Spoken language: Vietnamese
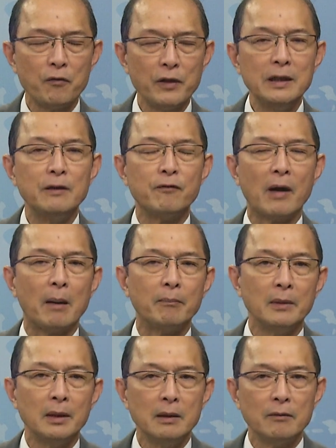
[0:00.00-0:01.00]
vi
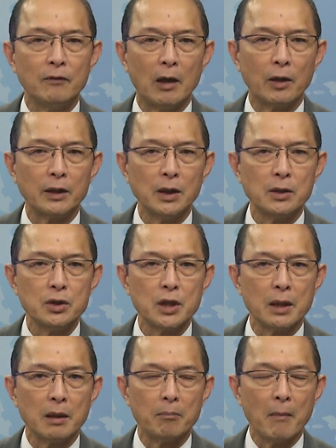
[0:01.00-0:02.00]
phạm vào cái tiến
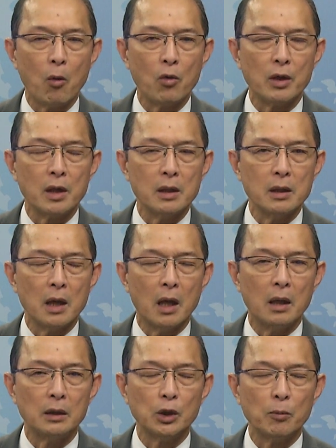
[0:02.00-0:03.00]
trình bầu cử
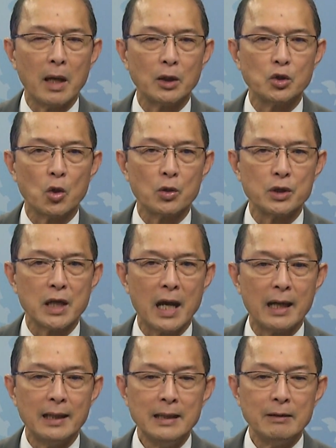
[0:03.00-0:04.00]
ở tiểu bang
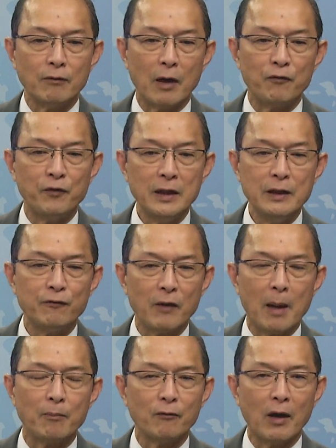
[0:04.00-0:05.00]
Georgia và vi
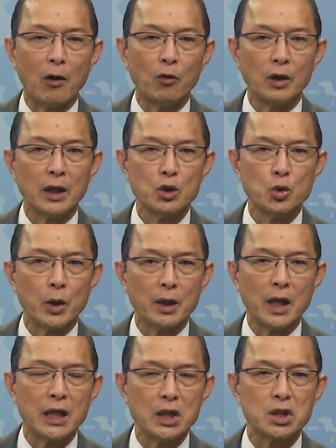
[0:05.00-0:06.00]
phạm vào cái chuyện
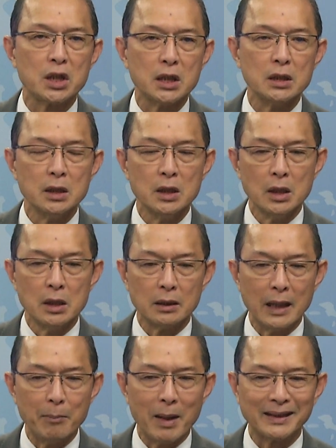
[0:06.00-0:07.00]
hình sự
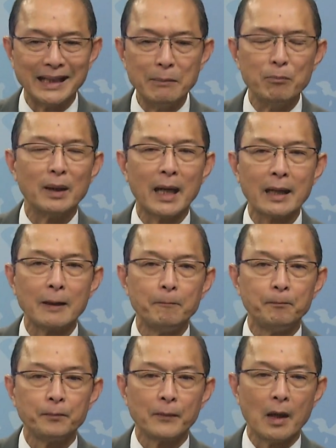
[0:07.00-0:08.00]
để mà tìm cách
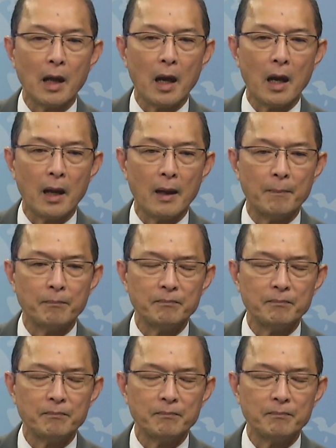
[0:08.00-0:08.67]
à,